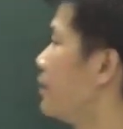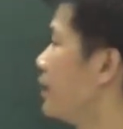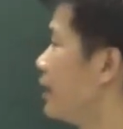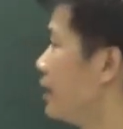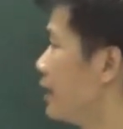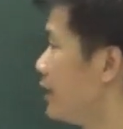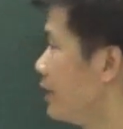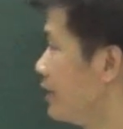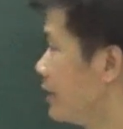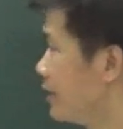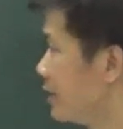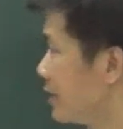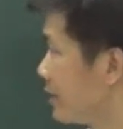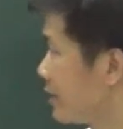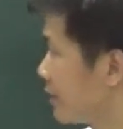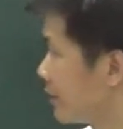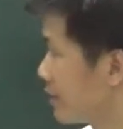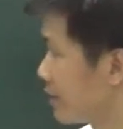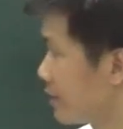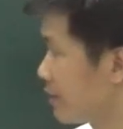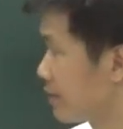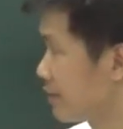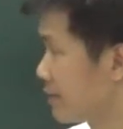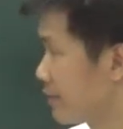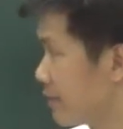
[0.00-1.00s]
đi
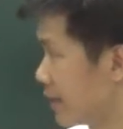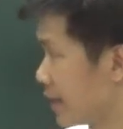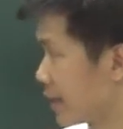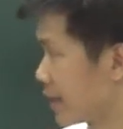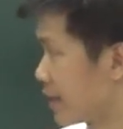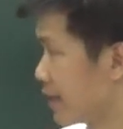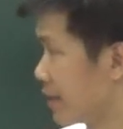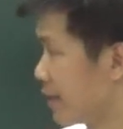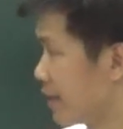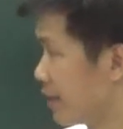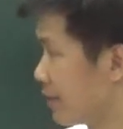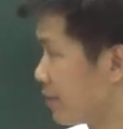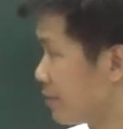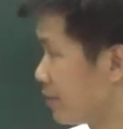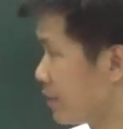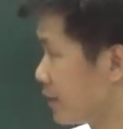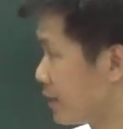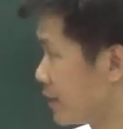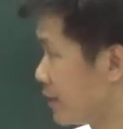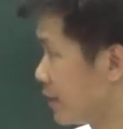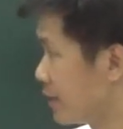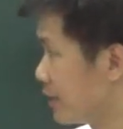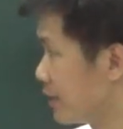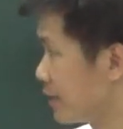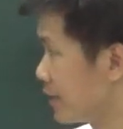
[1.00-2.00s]
đó vẽ cái hình không được
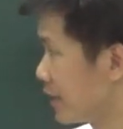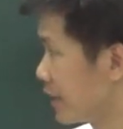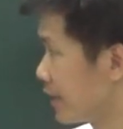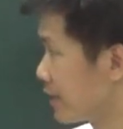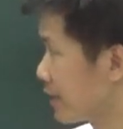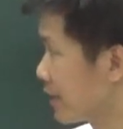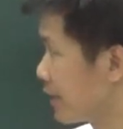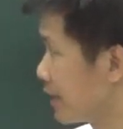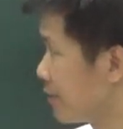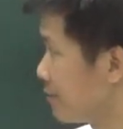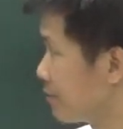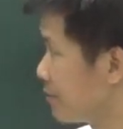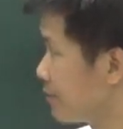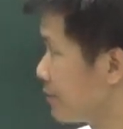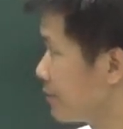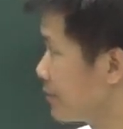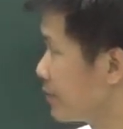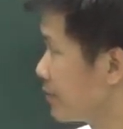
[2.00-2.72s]
chính xác cho lắm